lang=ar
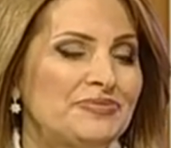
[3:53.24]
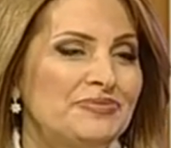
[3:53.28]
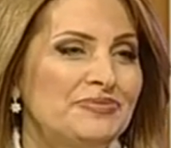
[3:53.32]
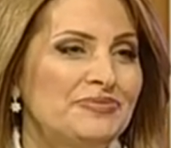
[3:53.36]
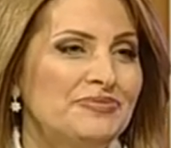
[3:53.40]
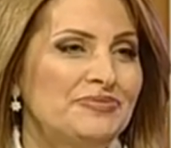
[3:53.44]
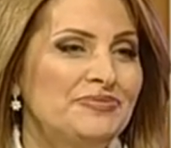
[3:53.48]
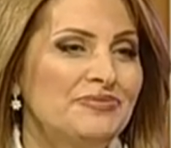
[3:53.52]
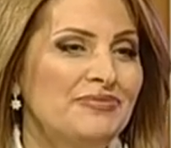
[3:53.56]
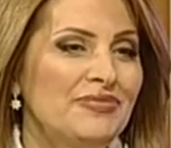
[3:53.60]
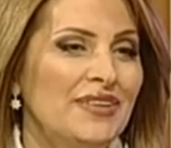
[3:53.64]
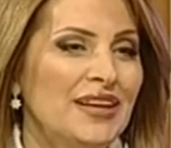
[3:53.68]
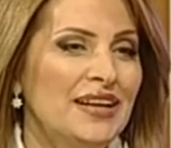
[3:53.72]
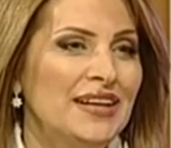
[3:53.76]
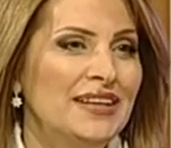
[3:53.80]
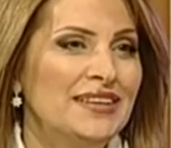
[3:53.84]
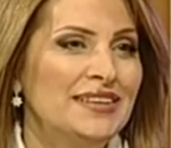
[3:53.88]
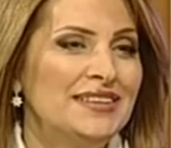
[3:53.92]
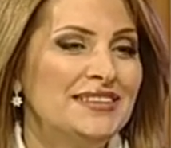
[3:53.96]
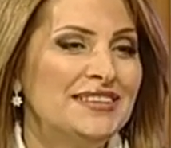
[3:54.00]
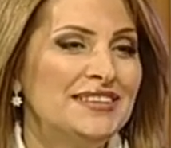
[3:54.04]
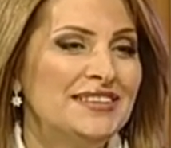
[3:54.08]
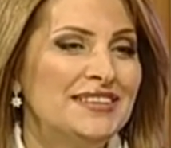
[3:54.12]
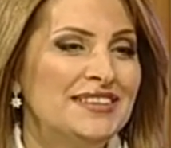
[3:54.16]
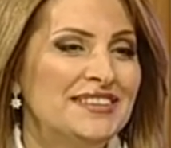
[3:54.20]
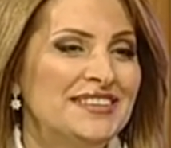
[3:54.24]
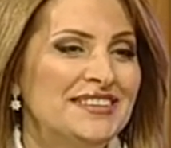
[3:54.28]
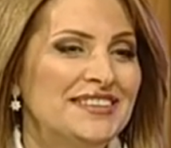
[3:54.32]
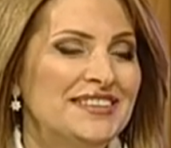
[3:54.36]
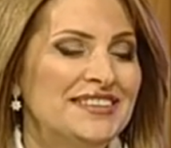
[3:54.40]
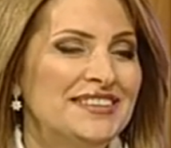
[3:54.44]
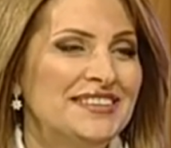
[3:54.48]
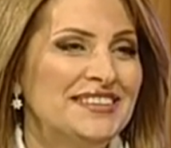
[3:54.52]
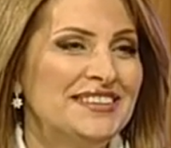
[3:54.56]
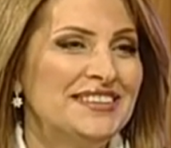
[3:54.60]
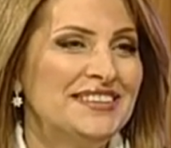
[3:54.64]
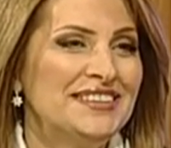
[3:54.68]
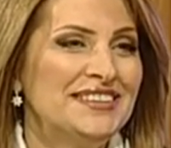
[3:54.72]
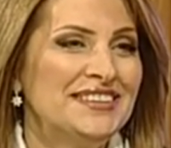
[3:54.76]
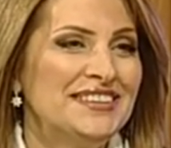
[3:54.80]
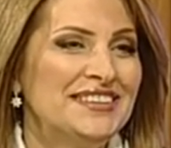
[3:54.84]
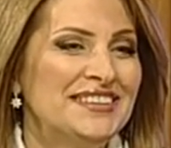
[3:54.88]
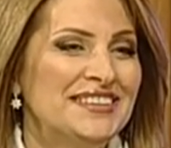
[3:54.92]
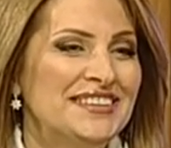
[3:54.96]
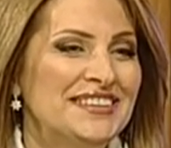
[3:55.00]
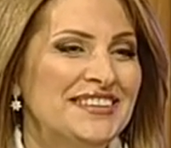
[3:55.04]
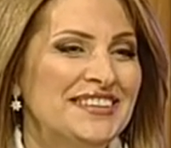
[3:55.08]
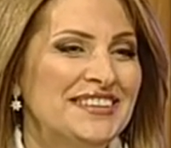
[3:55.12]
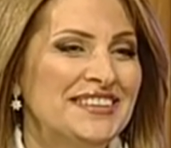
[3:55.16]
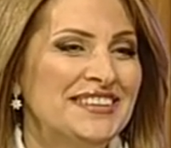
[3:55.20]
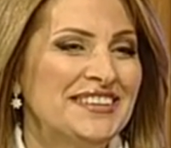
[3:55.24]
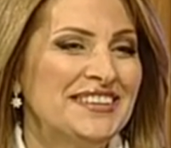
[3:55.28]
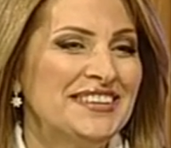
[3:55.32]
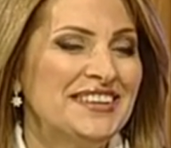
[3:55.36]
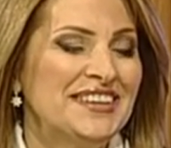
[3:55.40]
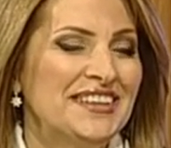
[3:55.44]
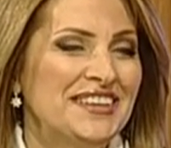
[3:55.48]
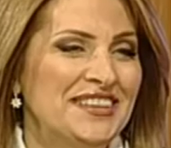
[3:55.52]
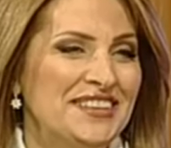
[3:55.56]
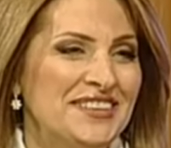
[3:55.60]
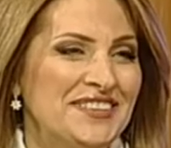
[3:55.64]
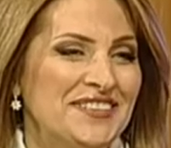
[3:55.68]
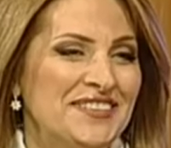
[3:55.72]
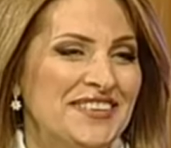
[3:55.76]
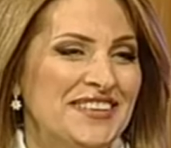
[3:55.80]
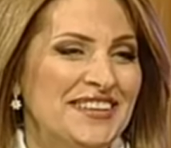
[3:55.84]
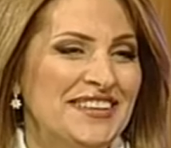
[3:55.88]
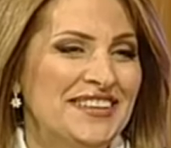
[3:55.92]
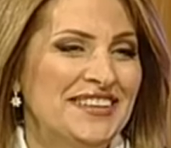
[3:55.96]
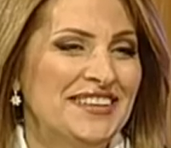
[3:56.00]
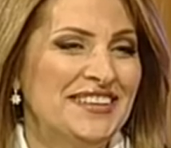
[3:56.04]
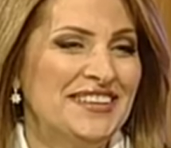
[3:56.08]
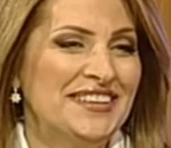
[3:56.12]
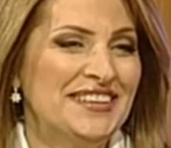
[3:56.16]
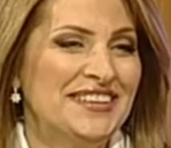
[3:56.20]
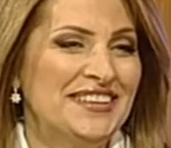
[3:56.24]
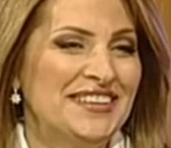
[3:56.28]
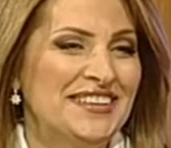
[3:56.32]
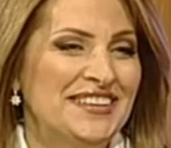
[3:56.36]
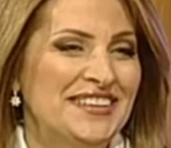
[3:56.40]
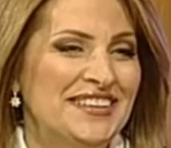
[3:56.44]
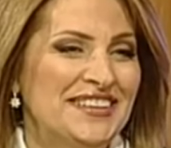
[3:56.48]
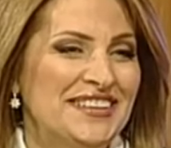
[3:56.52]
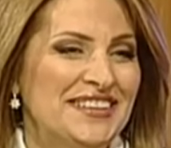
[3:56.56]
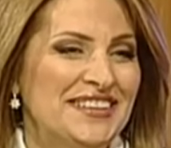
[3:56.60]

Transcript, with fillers: طبعا فاتحة الديوان أيوة. هي قصيدة